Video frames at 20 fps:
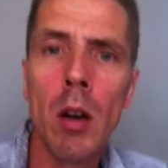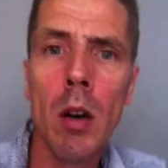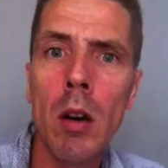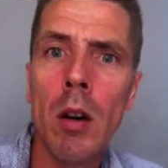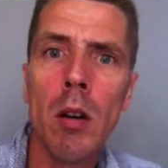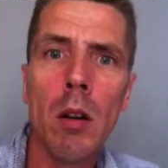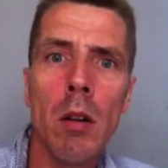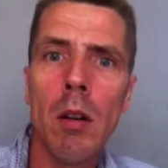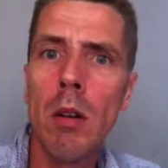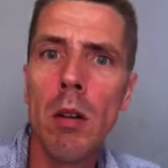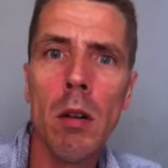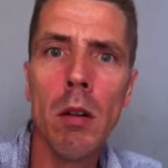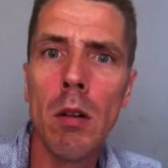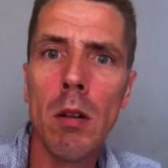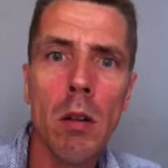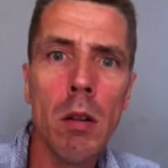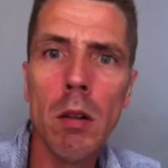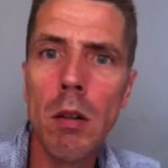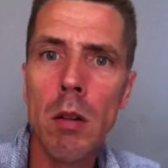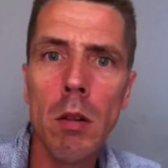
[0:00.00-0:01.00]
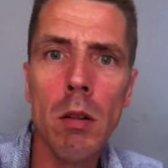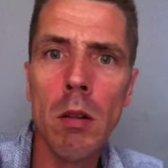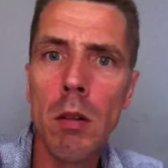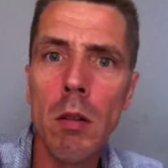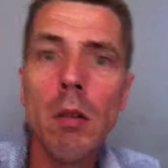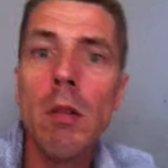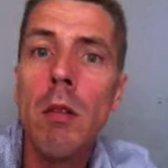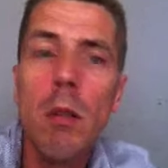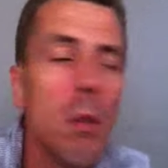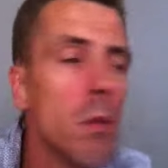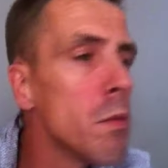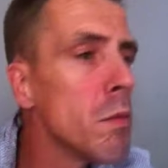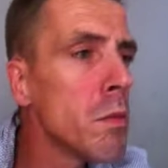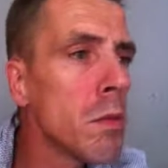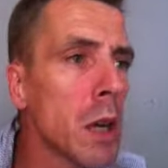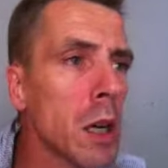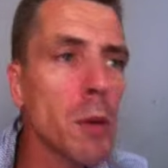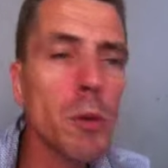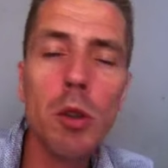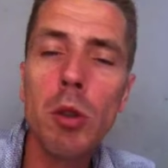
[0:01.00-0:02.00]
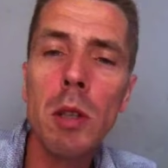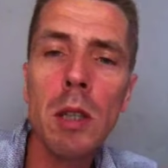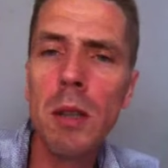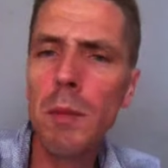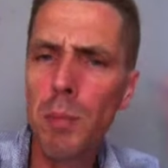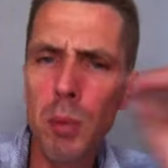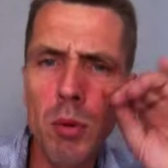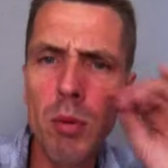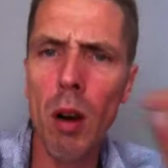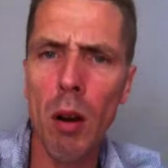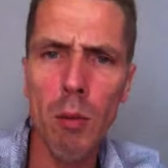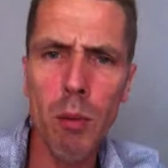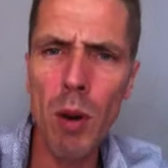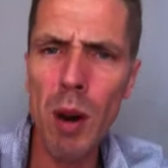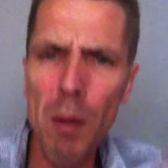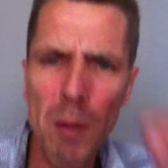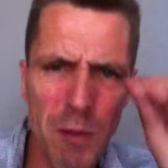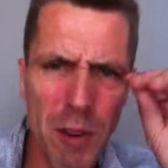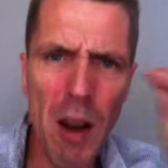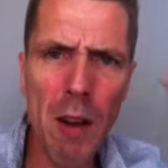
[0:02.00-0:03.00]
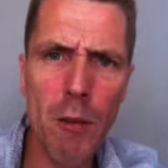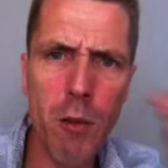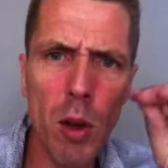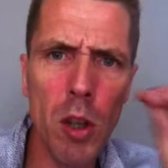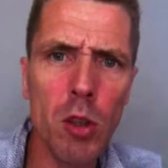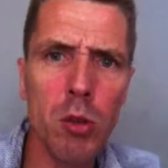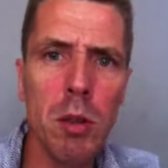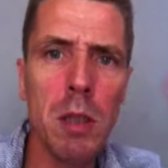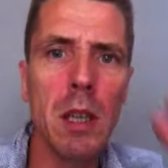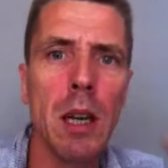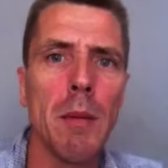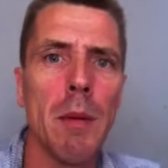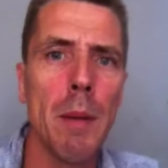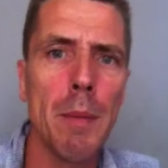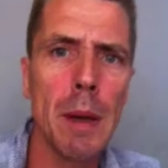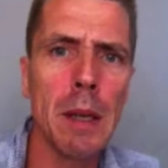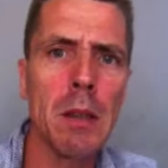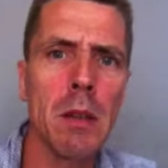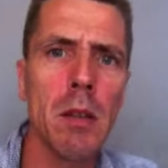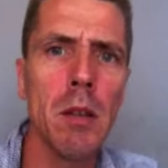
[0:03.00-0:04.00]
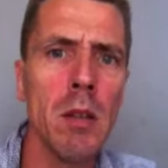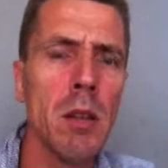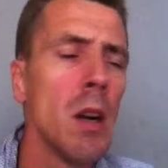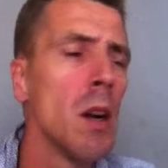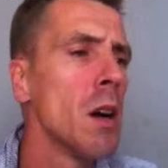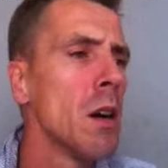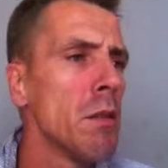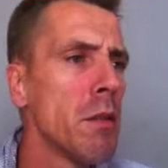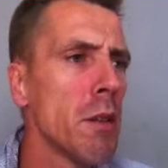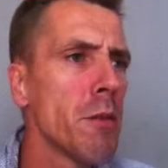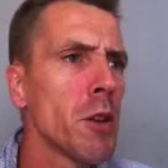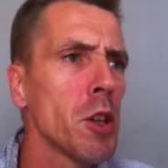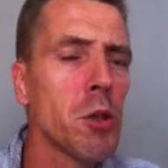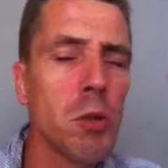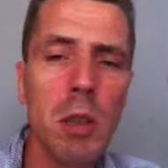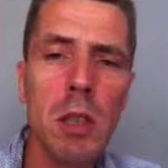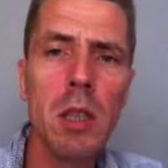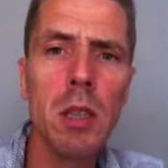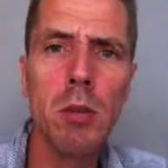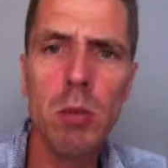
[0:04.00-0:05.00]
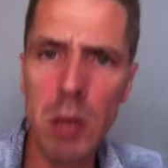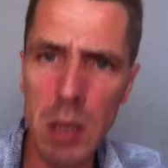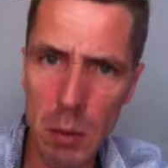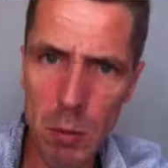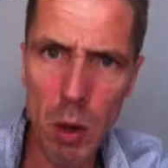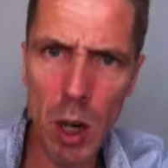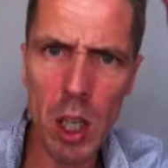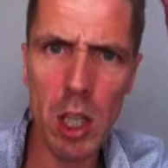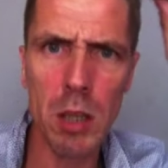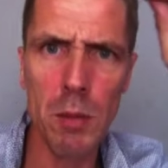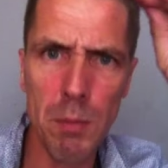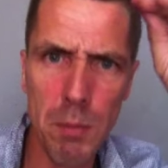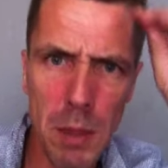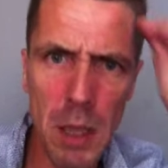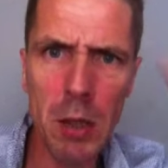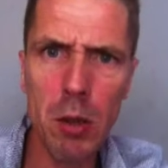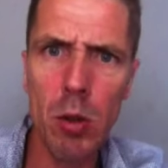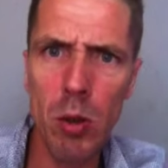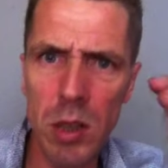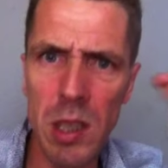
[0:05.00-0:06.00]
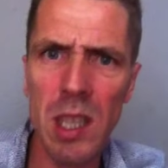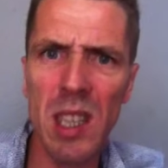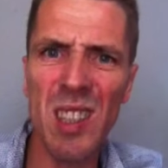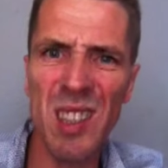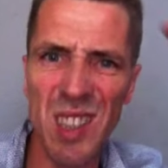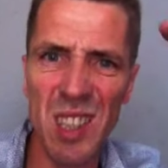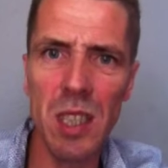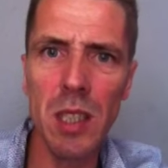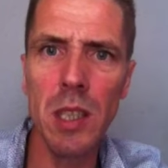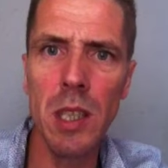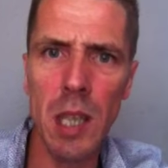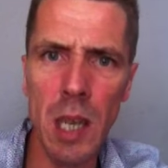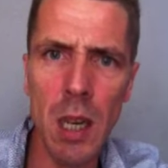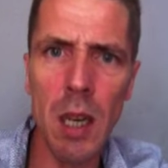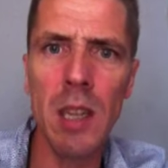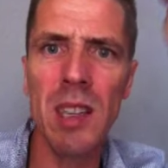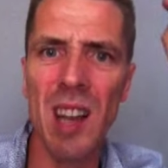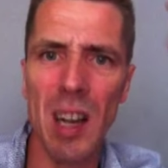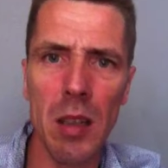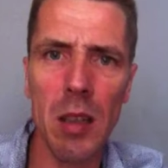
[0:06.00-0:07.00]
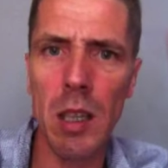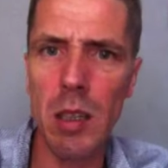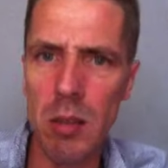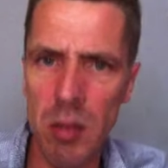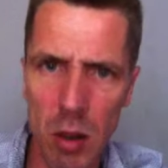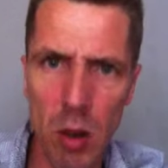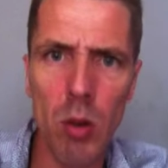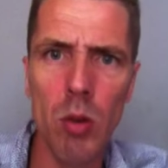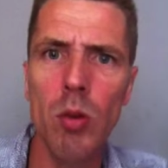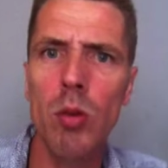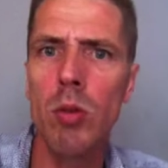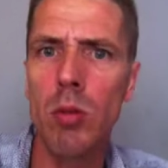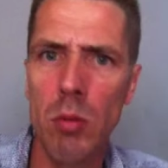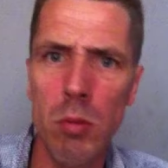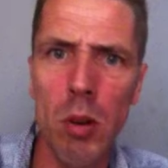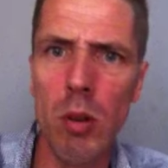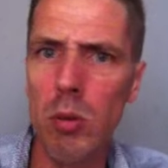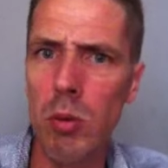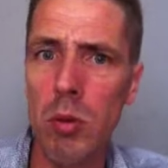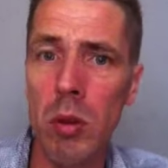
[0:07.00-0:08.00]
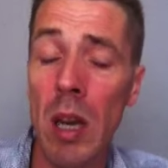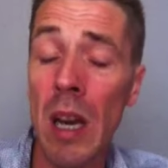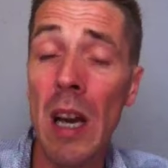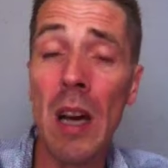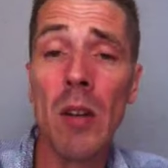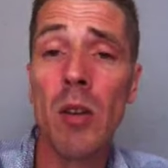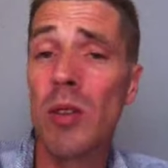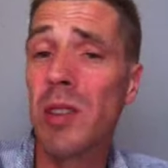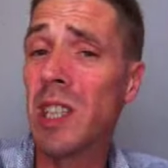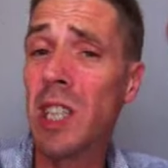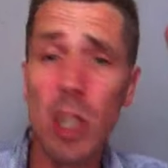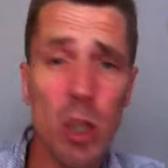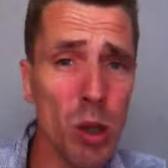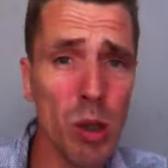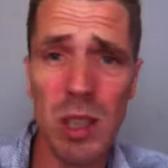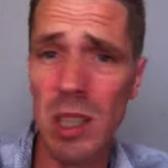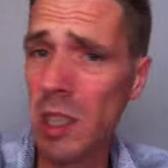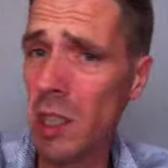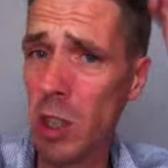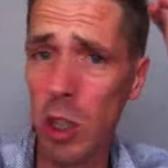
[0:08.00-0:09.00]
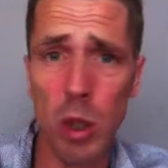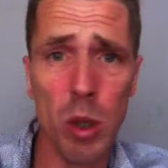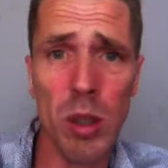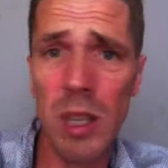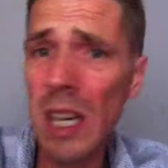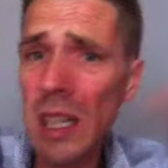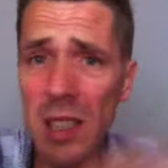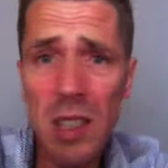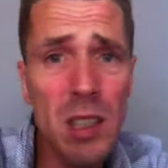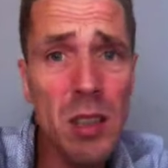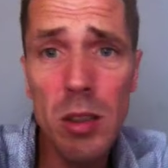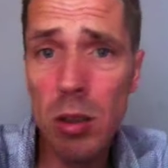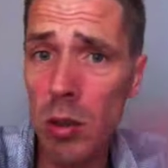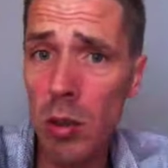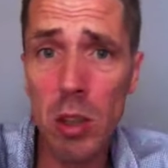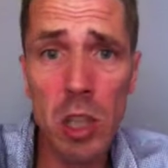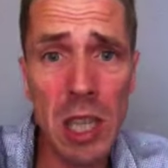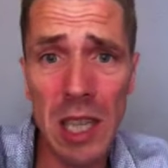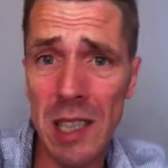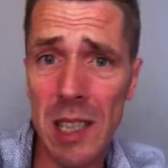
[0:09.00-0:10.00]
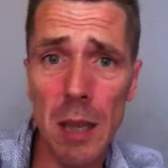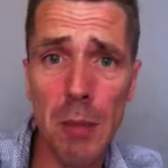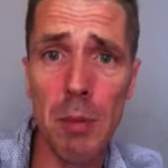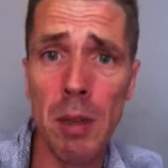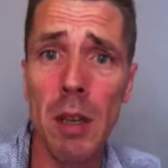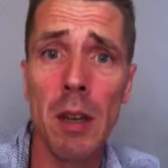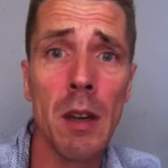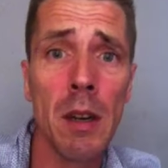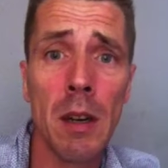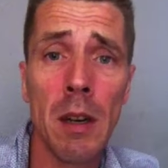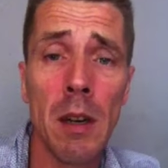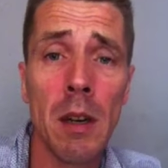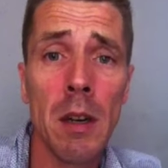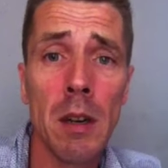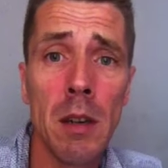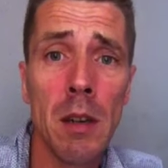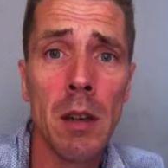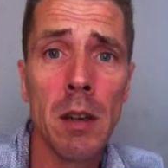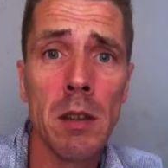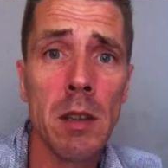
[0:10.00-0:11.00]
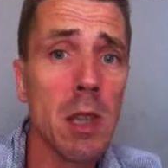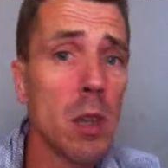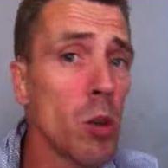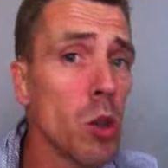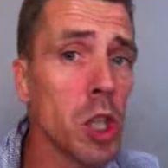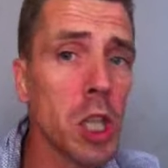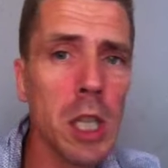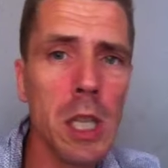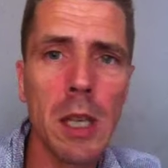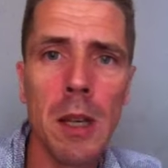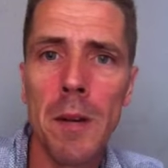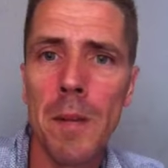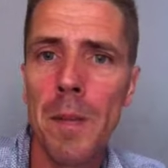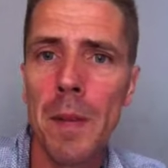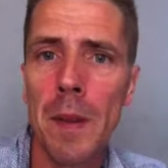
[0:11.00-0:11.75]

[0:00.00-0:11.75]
euh, moi, comme je l'ai dit plusieurs fois, 20 fois, je lui ai dit à ma patronne, 20 fois, je lui ai dit, écoutez, moi, j'ai 1000 dossiers signés et datés dans le, dans le truc. Donc, si je le signe je le date, c'est j'accepte. C'est logique.